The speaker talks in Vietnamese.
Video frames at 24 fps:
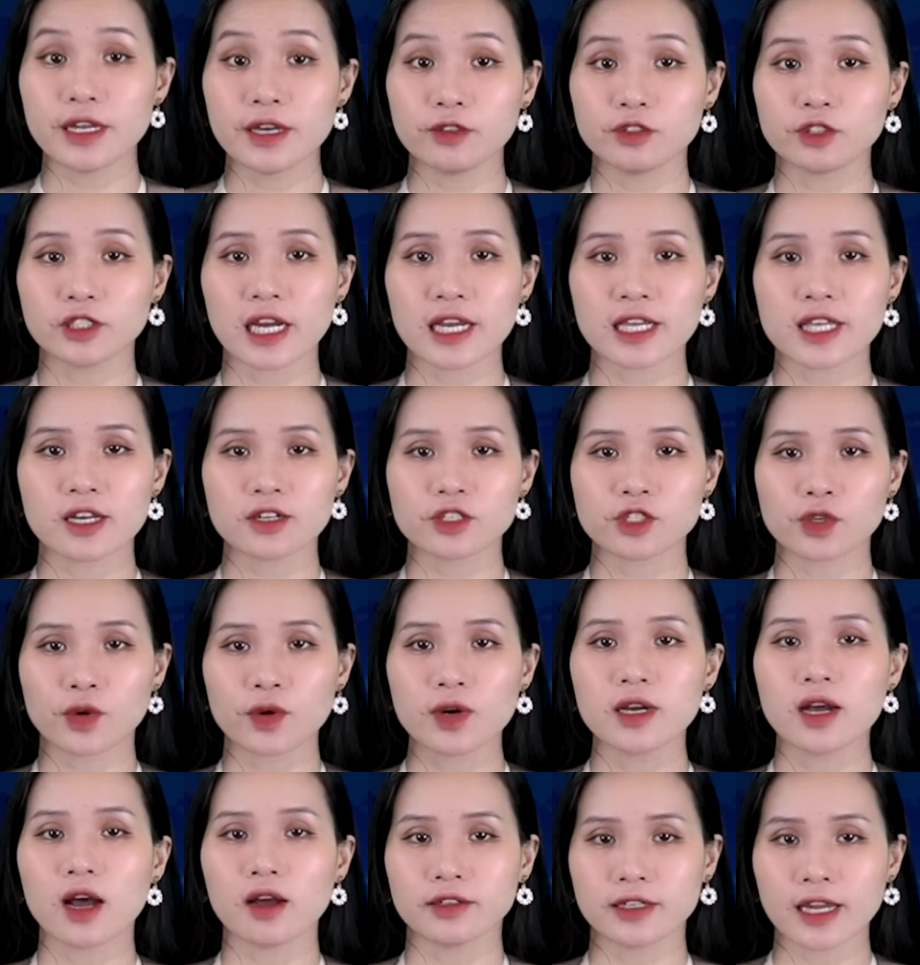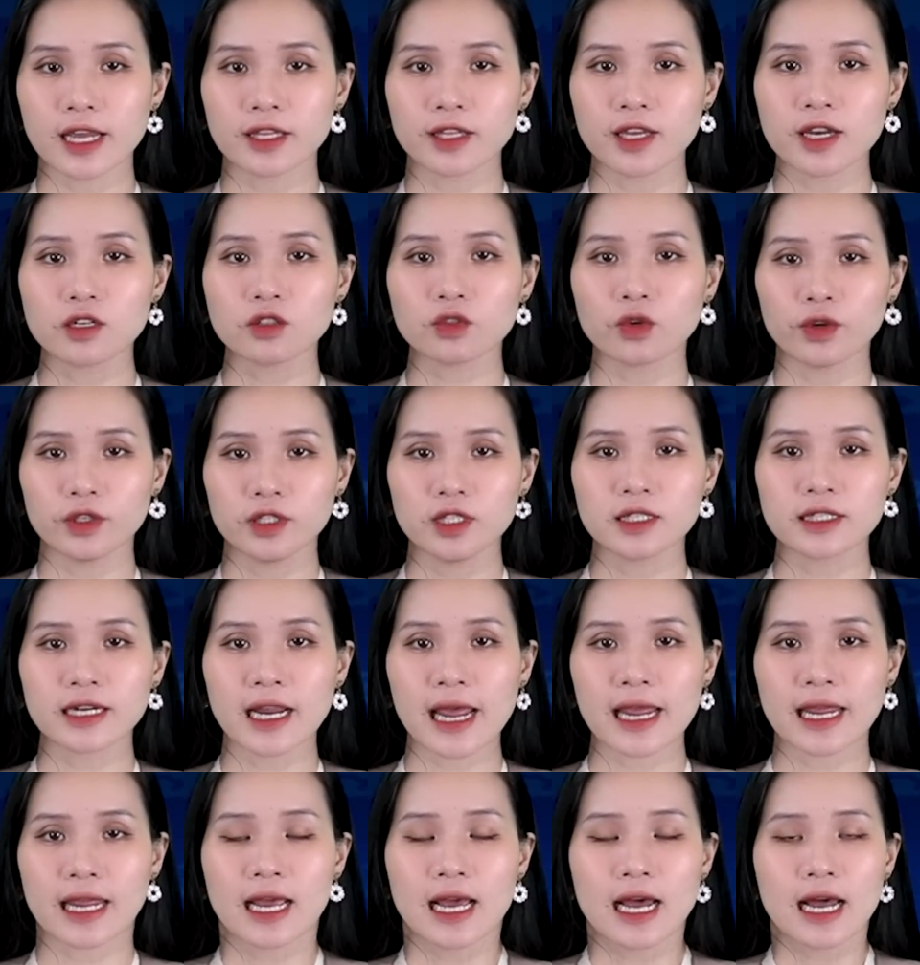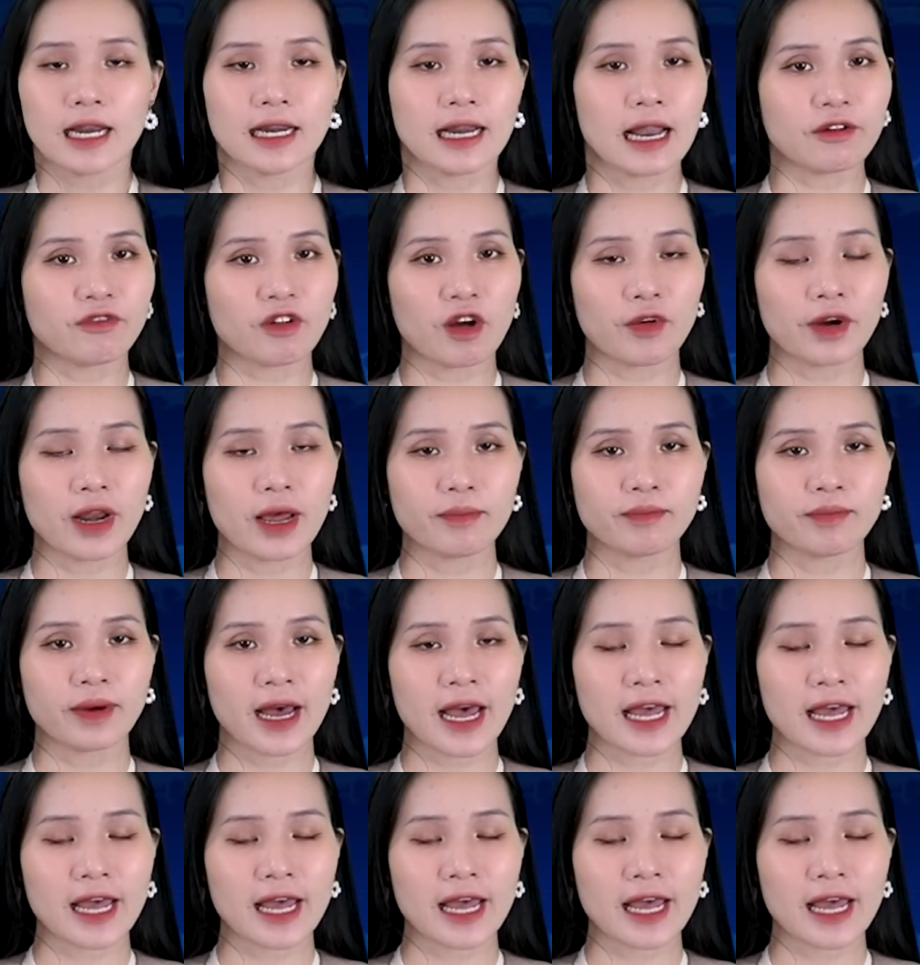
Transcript: điều tra dân số gần đây nhất của nước này là vào năm